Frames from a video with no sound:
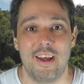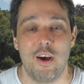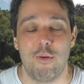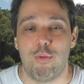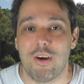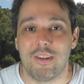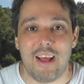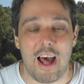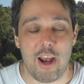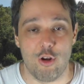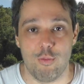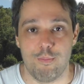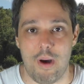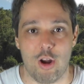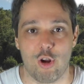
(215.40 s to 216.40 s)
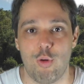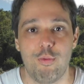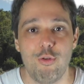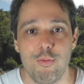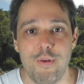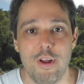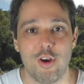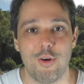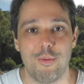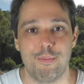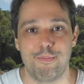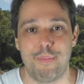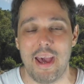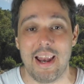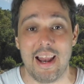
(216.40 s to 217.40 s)
Può andare in un parco pubblico,
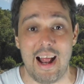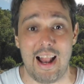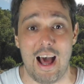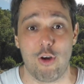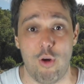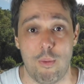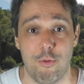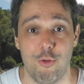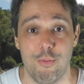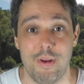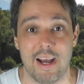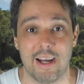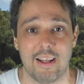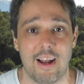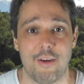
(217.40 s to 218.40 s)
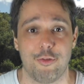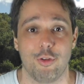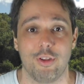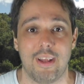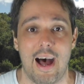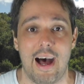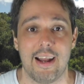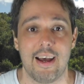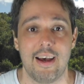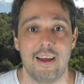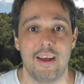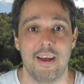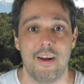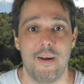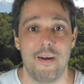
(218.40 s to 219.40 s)
bere all'acqua pubblica della fontana,
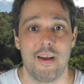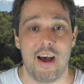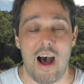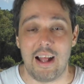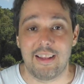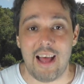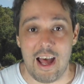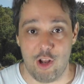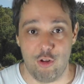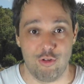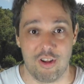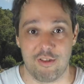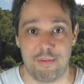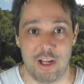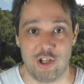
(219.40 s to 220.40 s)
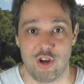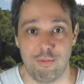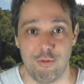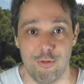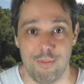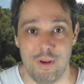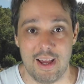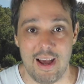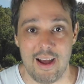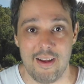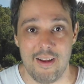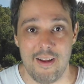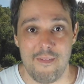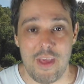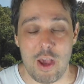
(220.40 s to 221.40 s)
andare in una spiaggia pubblica
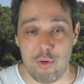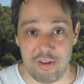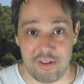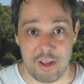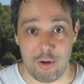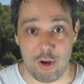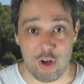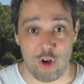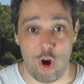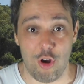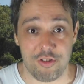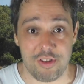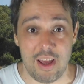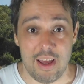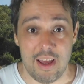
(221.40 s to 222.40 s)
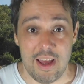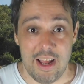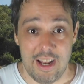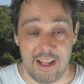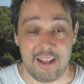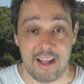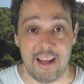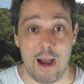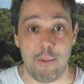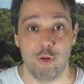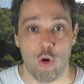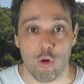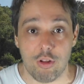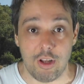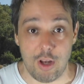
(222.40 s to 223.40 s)
e queste cose le teniamo in
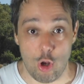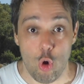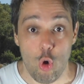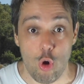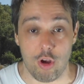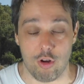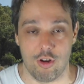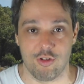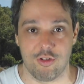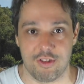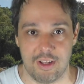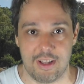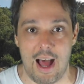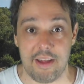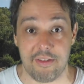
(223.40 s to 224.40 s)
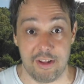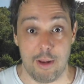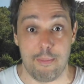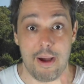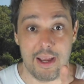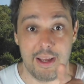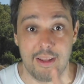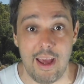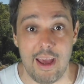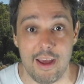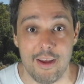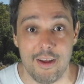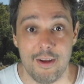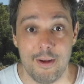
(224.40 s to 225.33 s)
ordine noi con le nostre tasse, le paghi te.